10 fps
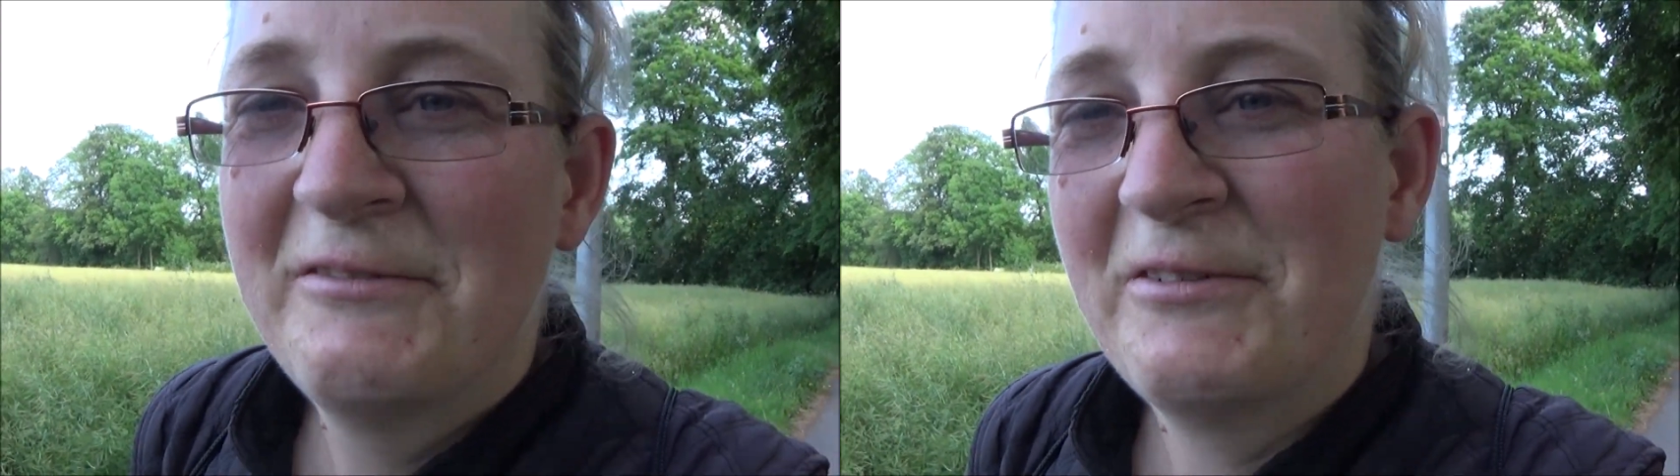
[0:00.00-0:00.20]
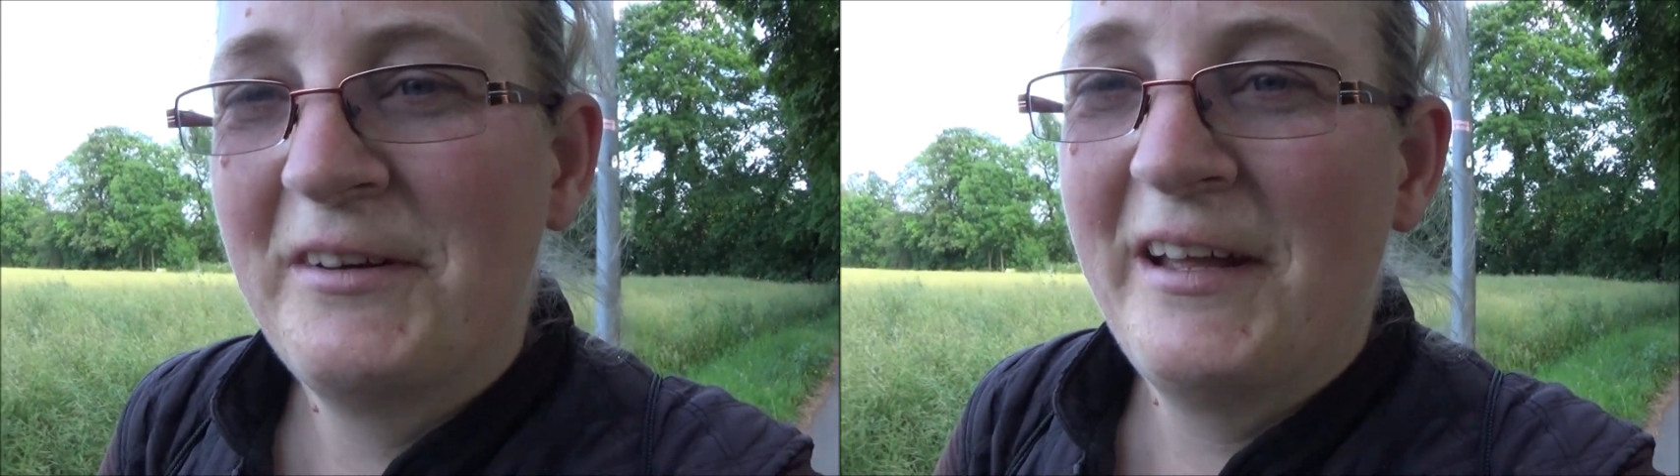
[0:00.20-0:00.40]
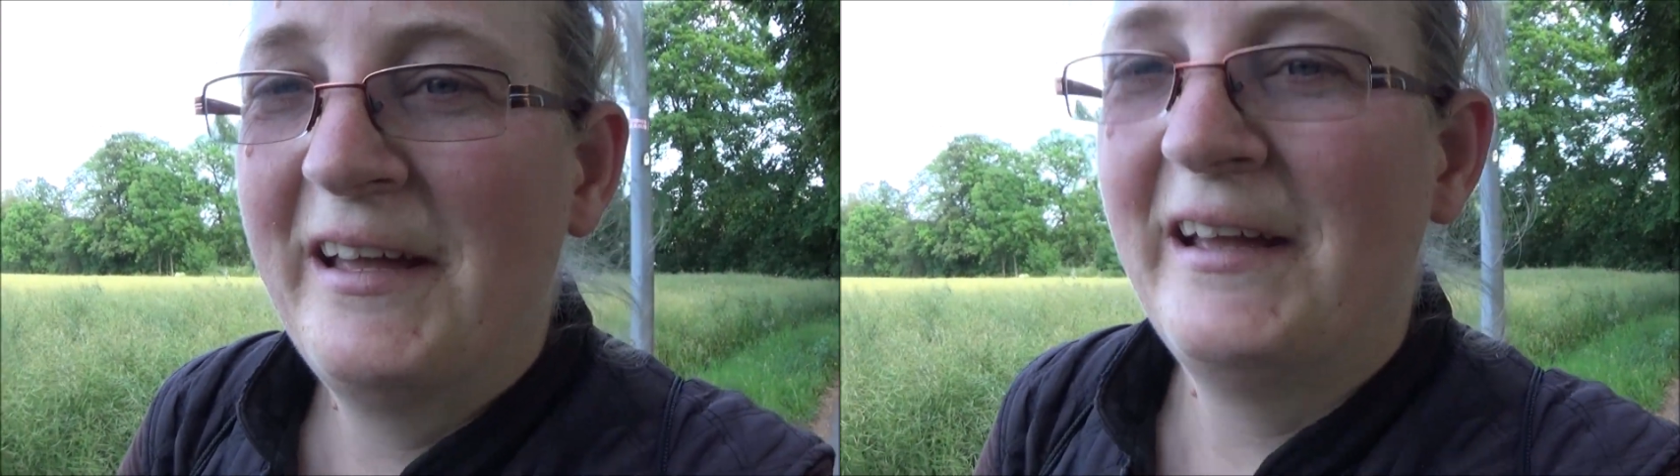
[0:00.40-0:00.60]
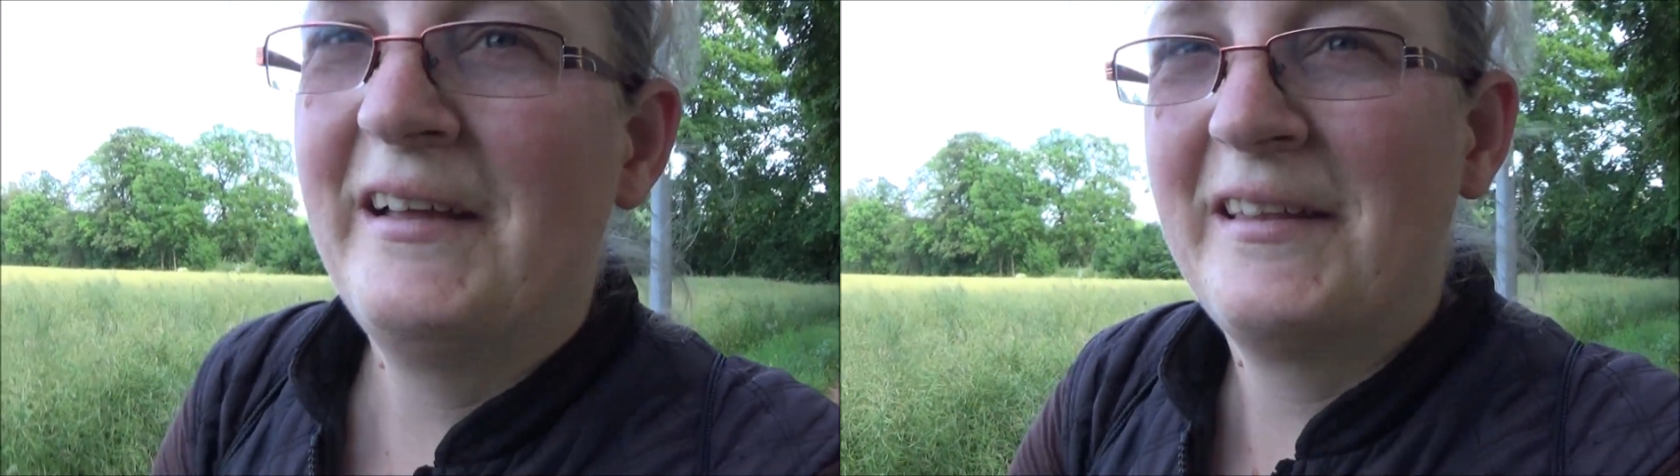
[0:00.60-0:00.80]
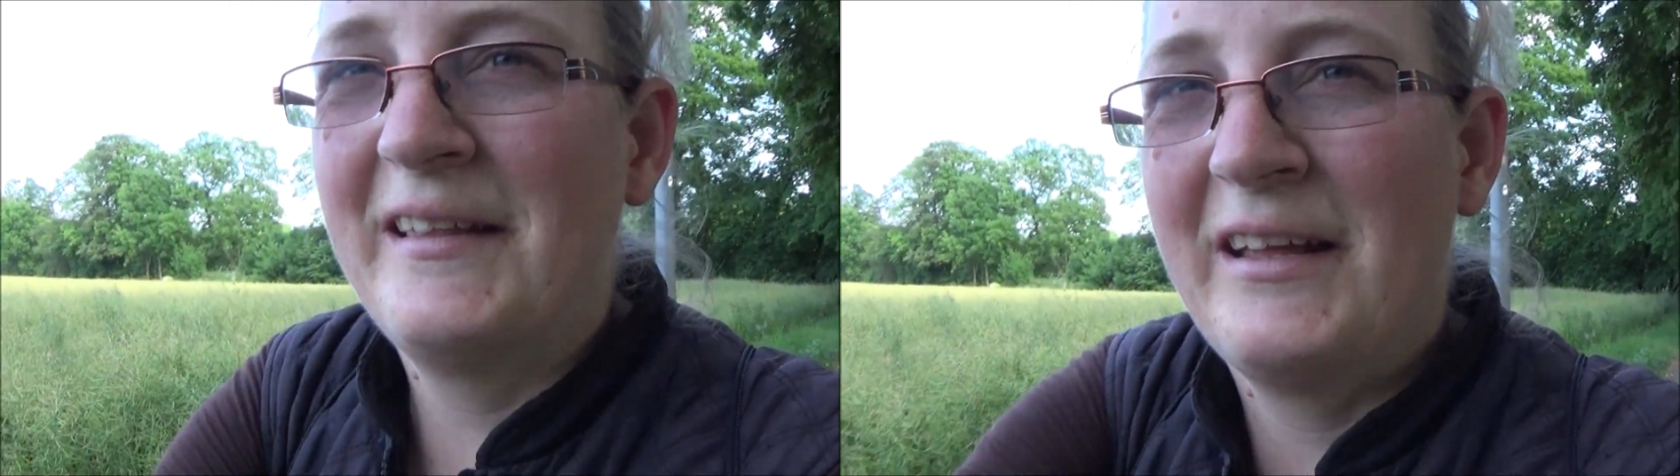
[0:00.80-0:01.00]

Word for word: von daher ist es